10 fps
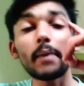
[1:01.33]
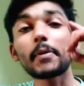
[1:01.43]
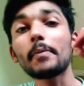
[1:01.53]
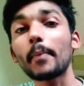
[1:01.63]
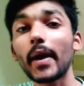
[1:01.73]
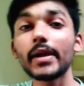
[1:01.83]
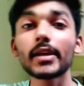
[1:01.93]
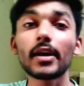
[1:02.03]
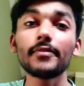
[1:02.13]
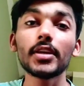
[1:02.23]
आपका
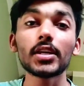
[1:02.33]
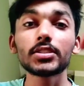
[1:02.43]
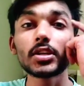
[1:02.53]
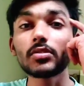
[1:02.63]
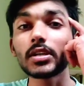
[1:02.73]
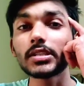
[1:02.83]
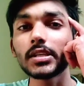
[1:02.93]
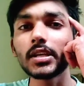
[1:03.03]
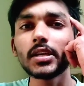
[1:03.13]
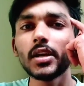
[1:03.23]
माइंड काफ़ी अच्छा होना
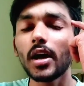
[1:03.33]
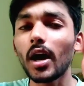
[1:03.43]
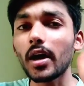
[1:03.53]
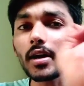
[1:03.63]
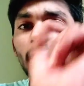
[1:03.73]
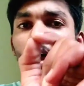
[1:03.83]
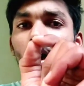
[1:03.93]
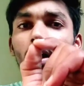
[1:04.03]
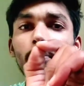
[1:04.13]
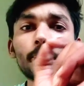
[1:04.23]
चाहिए अगर
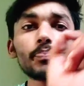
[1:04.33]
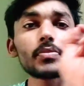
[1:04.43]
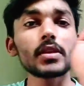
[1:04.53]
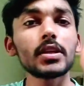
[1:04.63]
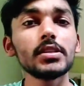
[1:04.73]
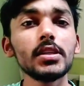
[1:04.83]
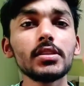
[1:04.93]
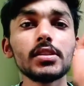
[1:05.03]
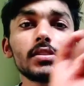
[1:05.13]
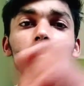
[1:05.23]
आप किसी
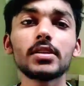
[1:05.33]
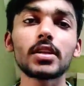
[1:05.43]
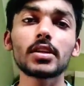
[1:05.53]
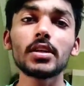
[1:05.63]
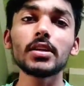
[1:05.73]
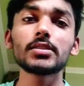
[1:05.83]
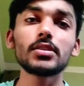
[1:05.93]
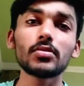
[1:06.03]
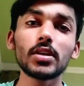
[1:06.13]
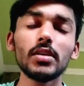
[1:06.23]
चीज़ से डरने लग
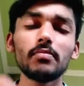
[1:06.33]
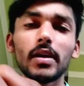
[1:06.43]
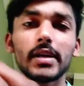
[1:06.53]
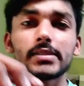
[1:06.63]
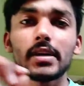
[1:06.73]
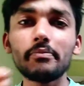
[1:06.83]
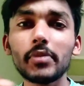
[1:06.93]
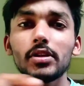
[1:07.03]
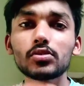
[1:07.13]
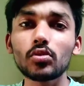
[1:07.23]
जाओगे
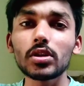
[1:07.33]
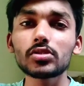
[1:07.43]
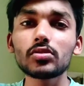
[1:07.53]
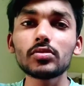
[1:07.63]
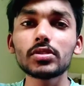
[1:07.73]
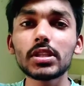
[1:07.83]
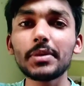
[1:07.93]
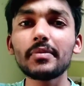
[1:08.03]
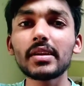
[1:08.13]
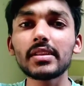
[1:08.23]
एग्जाम्पल 1600
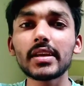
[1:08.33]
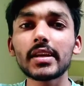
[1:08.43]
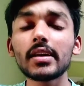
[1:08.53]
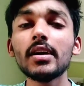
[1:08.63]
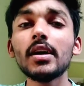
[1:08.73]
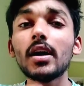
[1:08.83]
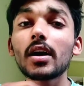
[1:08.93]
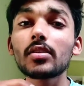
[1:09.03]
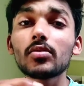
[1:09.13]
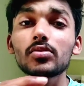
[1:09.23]
जितने भी मैंने देखे हैं
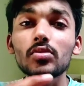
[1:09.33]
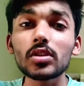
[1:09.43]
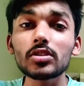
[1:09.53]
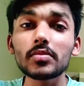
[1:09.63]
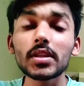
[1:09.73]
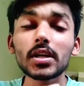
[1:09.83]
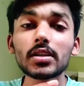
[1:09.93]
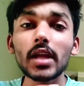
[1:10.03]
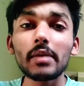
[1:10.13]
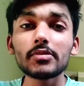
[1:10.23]
अगर कोई 1600 बंदा
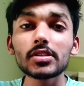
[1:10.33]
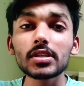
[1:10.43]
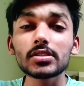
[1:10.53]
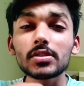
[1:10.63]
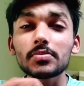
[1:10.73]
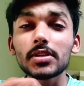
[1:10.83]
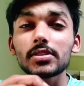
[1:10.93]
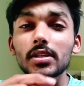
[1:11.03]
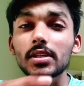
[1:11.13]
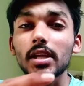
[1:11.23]
का टाइम जिसका सबसे
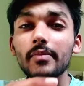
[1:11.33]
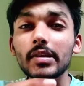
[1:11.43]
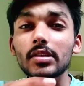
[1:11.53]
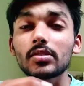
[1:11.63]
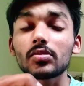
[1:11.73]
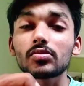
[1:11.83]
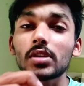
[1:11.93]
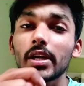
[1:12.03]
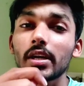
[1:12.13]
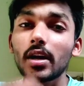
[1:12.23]
ज़्यादा टाइम आता है तो
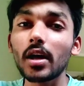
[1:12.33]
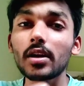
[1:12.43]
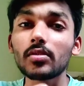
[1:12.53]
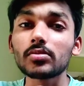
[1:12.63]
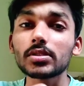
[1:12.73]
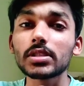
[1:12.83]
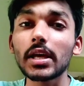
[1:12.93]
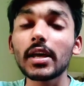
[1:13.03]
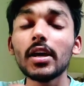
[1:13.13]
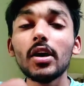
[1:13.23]
उसका एक कारण हो सकता
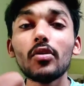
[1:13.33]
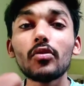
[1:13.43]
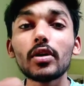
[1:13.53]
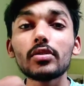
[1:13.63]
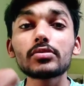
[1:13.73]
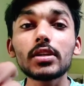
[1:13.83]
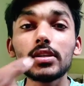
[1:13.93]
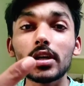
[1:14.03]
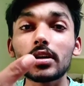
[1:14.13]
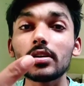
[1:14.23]
है वो है उसका
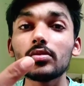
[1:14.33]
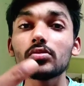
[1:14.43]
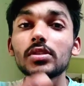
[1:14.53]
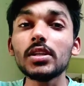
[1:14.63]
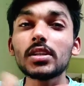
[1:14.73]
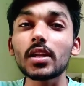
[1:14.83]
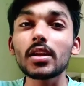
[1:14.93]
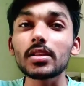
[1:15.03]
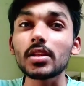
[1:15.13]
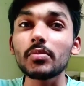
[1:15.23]
डर उसे डर
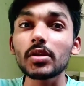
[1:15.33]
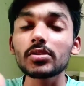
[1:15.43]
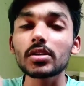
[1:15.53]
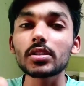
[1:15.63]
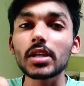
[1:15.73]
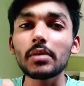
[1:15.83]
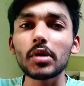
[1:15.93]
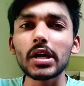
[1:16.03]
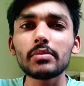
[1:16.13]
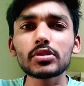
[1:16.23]
रहता है मेरा ज़्यादा
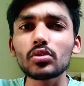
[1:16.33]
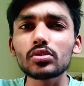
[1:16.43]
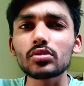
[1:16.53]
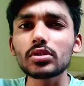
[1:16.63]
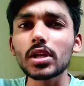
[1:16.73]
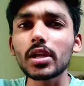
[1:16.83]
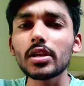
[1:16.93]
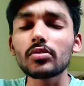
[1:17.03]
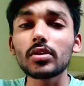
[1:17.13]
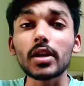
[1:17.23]
टाइम आएगा मैं 1600 को ट्रायल
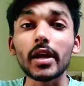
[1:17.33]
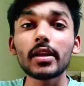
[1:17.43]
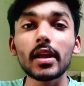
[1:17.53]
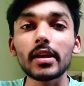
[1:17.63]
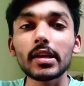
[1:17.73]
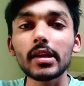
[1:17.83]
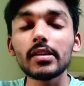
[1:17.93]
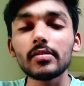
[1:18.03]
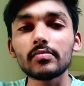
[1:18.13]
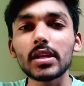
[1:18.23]
नहीं लूँगा नहीं नहीं
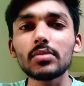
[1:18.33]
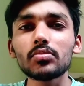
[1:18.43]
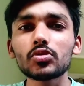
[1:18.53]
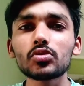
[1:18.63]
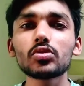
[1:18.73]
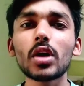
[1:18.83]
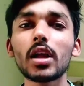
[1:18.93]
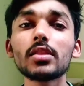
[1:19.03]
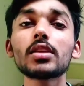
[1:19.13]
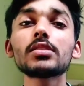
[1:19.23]
नहीं मतलब उसको
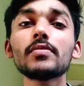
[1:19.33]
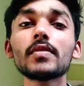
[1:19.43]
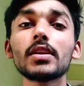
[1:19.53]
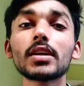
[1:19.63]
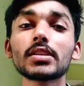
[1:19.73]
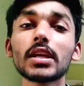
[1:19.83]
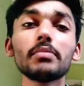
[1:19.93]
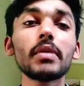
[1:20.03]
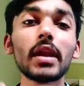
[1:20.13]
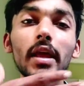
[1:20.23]
अंदर से लगता है
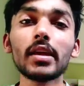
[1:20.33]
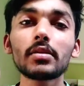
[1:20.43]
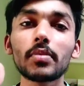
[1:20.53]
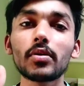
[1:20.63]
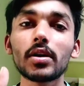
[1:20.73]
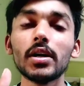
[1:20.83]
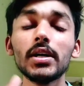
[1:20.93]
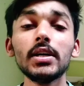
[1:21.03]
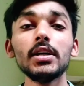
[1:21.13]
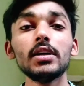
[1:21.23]
कि मैं नहीं कर पाऊँगा
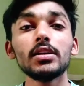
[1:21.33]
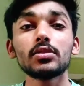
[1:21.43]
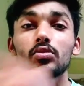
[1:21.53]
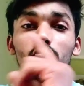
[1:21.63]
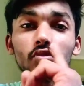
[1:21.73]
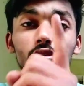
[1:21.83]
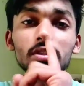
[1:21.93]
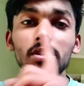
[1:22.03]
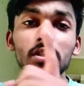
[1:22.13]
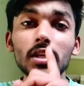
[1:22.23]
तो वो
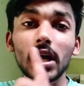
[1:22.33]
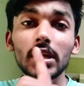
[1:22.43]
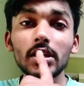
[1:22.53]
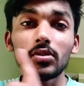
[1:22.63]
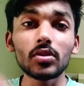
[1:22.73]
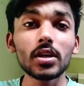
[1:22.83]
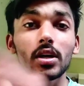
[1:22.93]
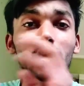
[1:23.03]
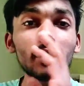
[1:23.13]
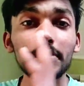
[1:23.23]
चीज़ निकालनी होगी
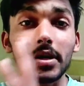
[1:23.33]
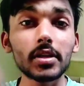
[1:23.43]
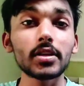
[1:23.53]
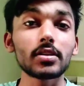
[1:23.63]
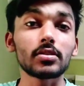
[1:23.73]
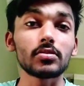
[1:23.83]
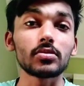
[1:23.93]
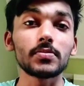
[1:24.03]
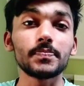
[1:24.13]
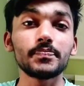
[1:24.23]
अगर आप रनिंग करते हो
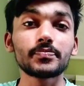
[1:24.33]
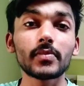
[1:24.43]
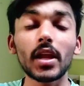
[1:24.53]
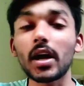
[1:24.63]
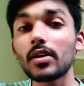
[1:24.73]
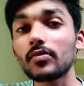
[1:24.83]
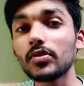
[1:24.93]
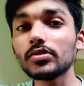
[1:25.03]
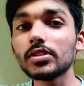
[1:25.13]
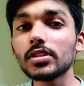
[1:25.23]
तो अगर
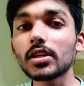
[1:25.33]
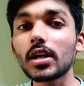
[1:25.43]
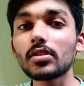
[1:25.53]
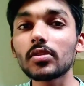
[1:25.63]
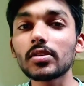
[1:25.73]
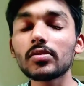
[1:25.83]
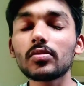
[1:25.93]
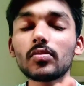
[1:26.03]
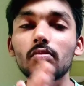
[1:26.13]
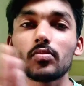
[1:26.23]
वो चीज़ निकाल दोगे तो
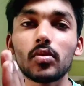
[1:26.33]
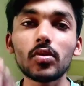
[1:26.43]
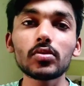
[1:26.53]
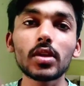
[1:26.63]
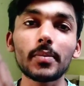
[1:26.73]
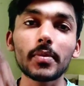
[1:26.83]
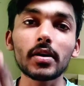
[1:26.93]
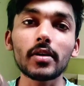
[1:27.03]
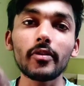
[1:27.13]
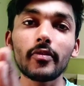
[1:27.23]
बहुत आपका
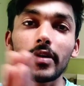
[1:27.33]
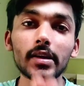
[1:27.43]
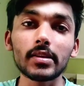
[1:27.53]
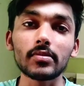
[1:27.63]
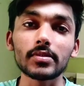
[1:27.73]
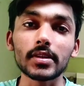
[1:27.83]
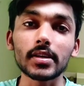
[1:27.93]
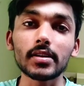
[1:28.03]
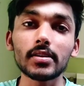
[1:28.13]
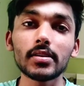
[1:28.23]
काफ़ी फ़ायदा हो
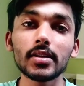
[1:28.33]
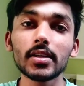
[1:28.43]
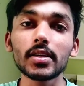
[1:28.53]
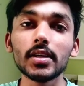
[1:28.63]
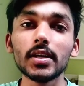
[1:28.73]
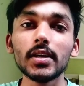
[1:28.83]
जाएगा ठीक है